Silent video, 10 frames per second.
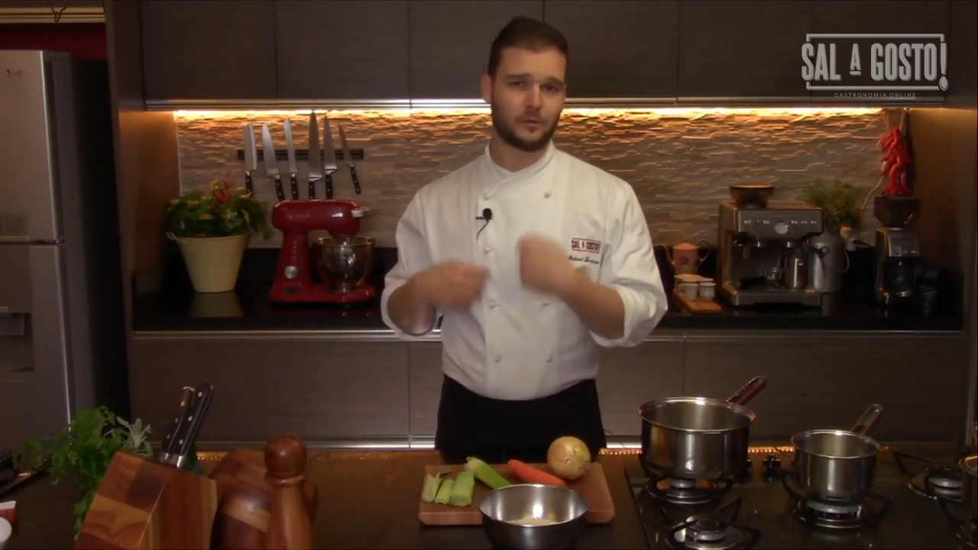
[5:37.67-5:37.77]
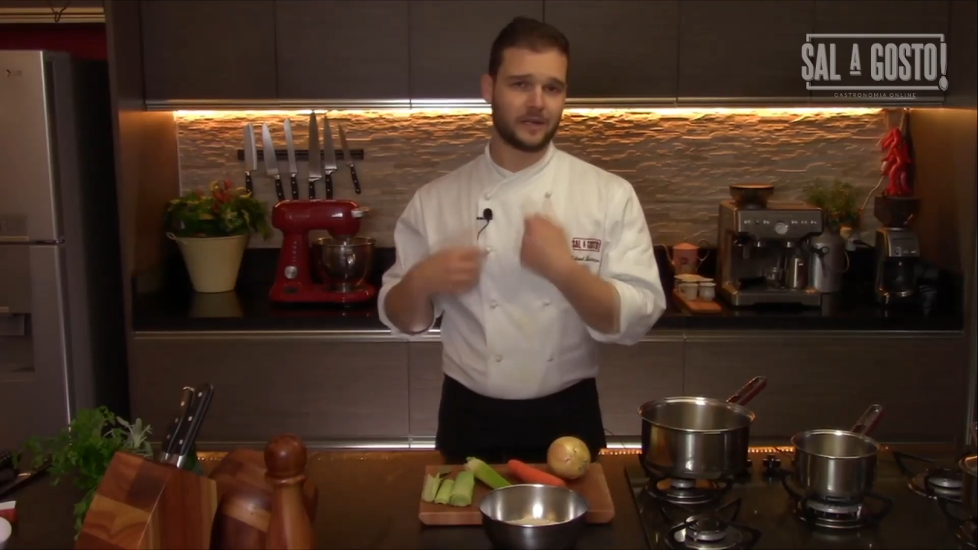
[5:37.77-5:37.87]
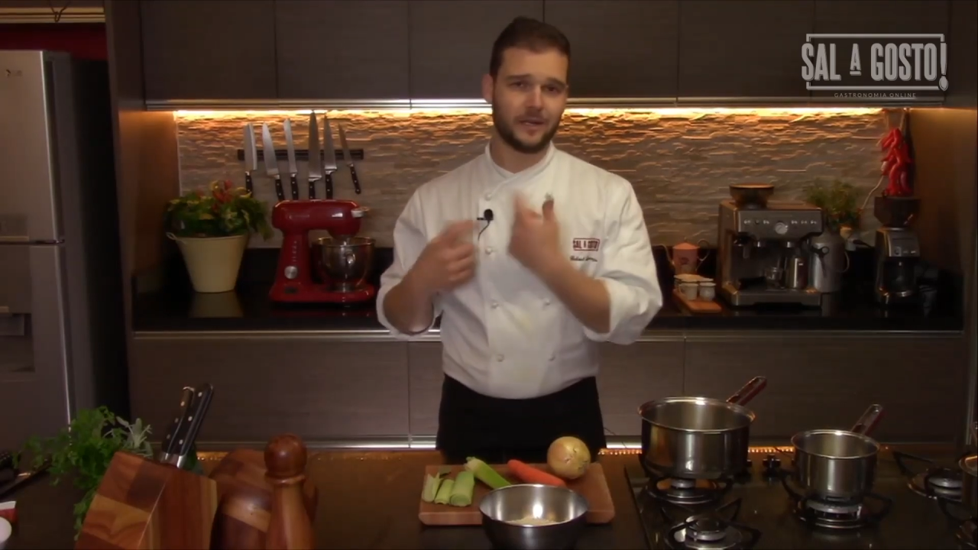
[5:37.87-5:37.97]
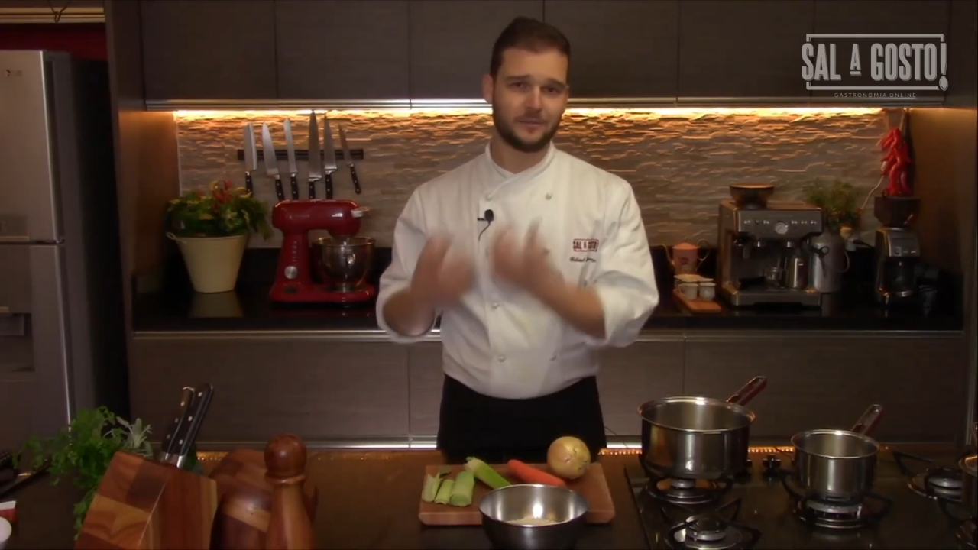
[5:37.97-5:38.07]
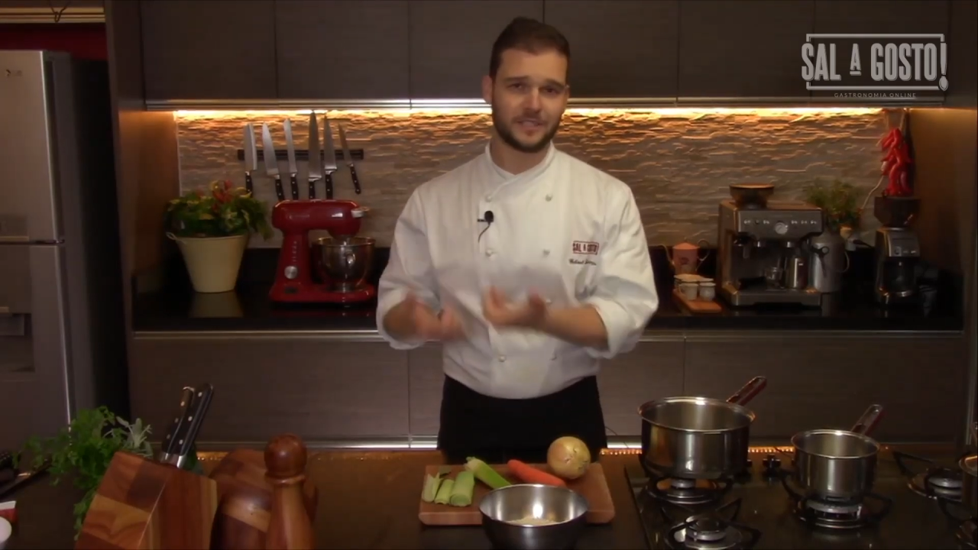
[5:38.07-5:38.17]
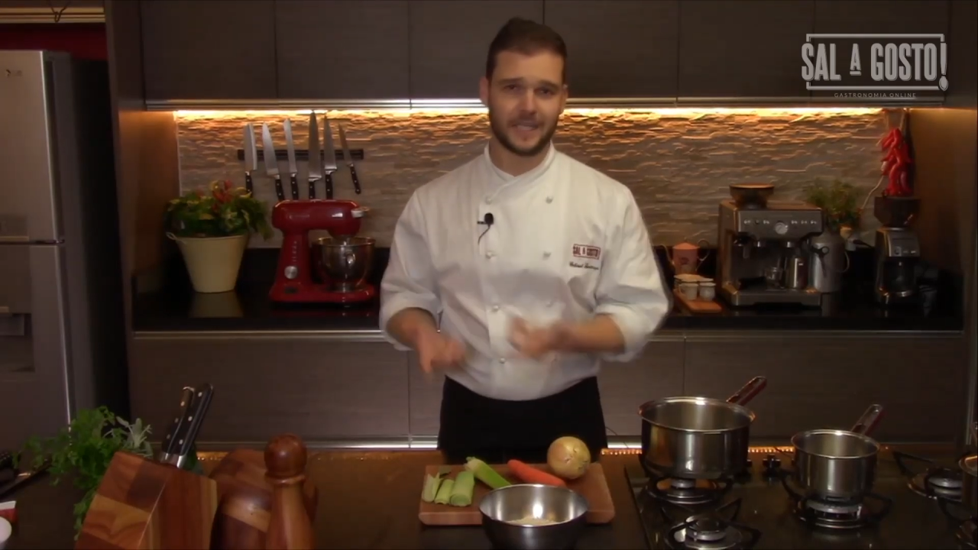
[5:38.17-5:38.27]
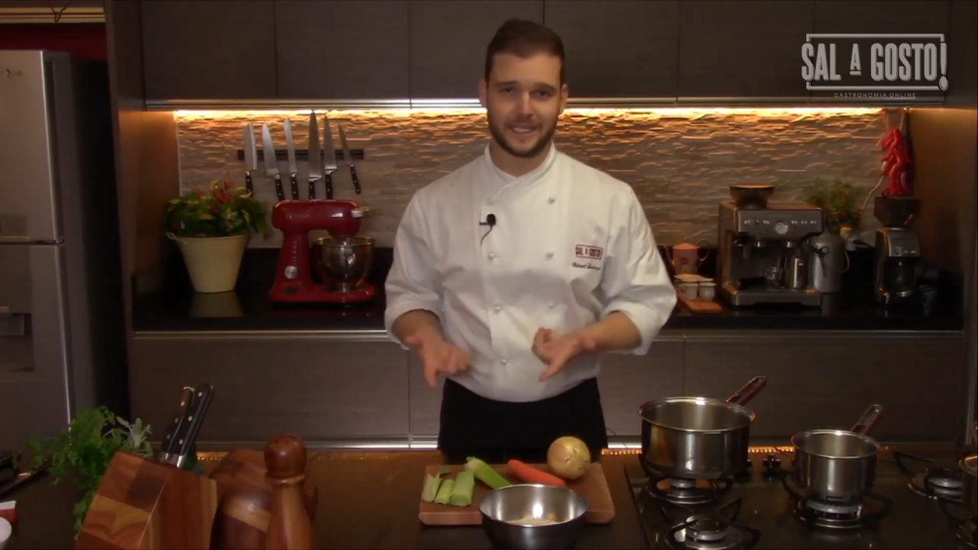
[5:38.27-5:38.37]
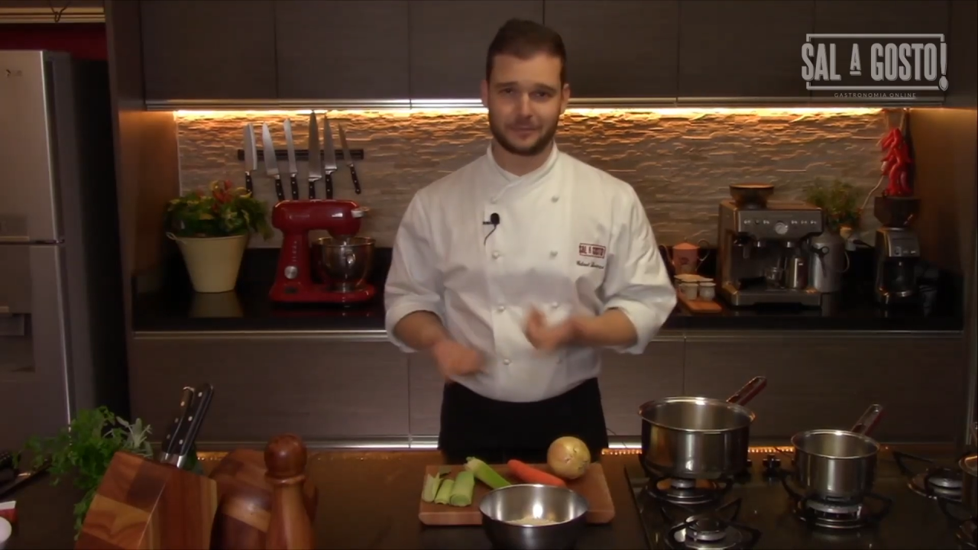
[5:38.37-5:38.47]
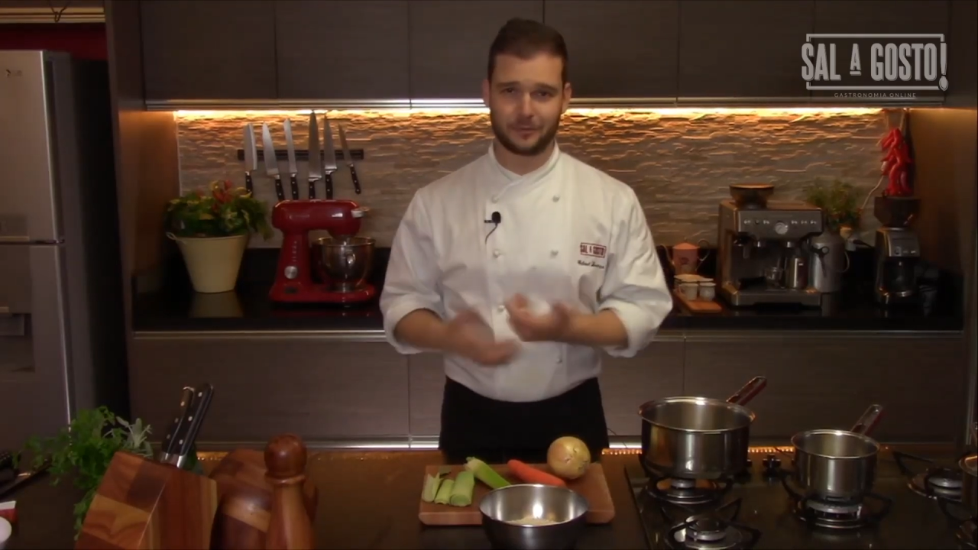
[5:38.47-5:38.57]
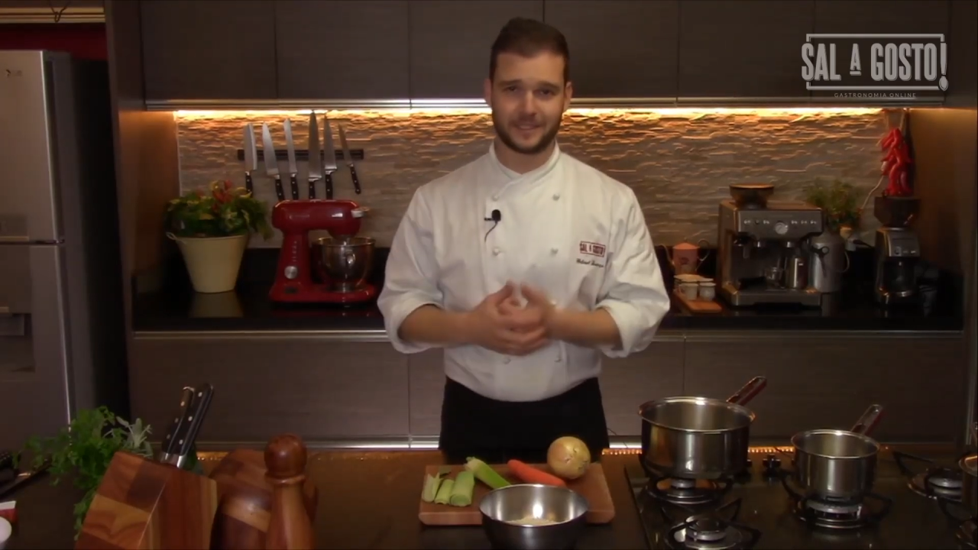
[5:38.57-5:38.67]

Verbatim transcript: um creme de leite,